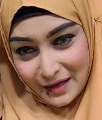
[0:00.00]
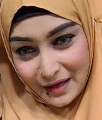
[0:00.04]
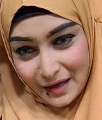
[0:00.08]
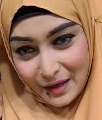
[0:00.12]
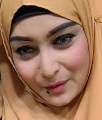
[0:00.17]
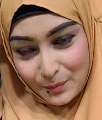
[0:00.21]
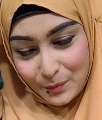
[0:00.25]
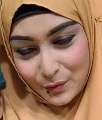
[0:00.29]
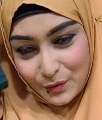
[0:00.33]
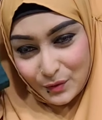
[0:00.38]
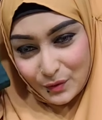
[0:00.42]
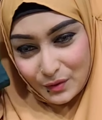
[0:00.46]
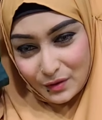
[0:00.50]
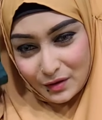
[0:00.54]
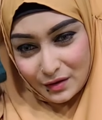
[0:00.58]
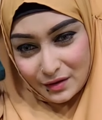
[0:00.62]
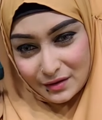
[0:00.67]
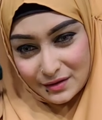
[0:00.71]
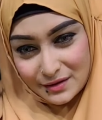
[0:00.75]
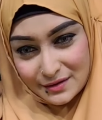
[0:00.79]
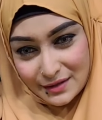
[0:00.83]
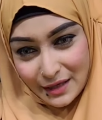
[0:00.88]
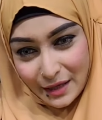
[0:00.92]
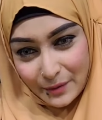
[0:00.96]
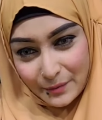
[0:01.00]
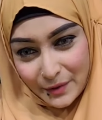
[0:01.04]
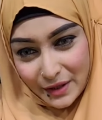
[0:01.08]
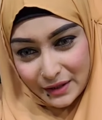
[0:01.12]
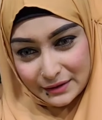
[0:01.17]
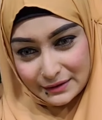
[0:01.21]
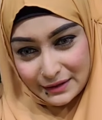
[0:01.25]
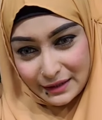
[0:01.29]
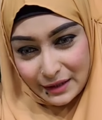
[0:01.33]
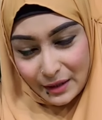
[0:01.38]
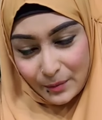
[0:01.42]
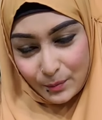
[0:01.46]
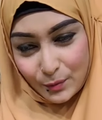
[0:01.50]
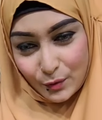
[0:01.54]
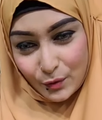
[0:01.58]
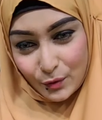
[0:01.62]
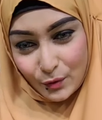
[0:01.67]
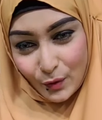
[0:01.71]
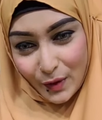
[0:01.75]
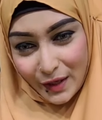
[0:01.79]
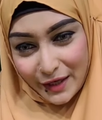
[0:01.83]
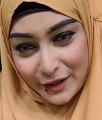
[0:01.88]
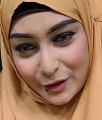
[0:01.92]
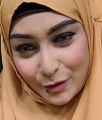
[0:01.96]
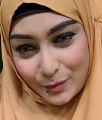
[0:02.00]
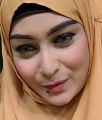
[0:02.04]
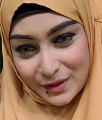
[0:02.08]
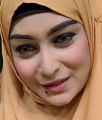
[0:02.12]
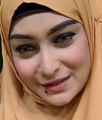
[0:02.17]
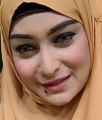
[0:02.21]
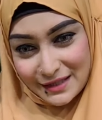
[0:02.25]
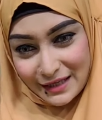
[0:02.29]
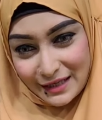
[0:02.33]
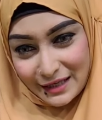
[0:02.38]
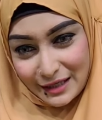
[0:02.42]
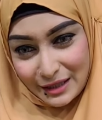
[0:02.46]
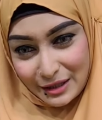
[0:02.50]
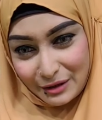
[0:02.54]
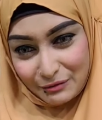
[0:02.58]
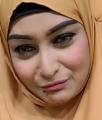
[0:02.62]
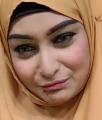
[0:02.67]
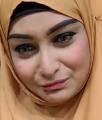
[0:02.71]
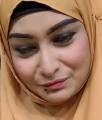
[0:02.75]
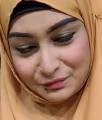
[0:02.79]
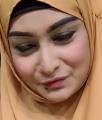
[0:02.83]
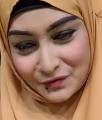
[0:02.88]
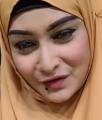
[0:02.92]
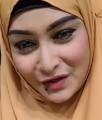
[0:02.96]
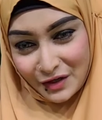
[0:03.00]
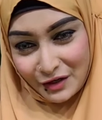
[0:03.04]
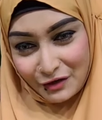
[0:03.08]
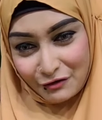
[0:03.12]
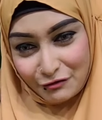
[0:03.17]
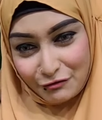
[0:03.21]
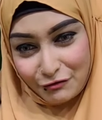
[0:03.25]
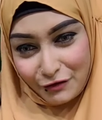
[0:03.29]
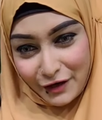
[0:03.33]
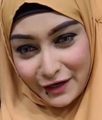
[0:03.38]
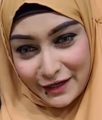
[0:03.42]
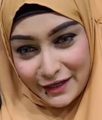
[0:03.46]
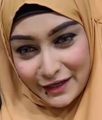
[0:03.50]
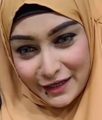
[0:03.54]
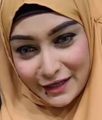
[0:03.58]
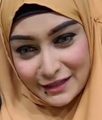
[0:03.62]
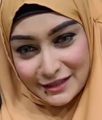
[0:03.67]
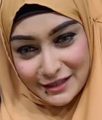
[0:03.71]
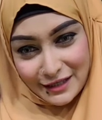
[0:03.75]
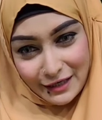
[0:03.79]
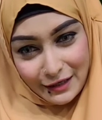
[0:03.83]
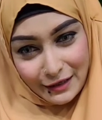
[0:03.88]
আপু সায়মা আক্তার আপু ওয়ালাইকুম আসসালাম ফারিহা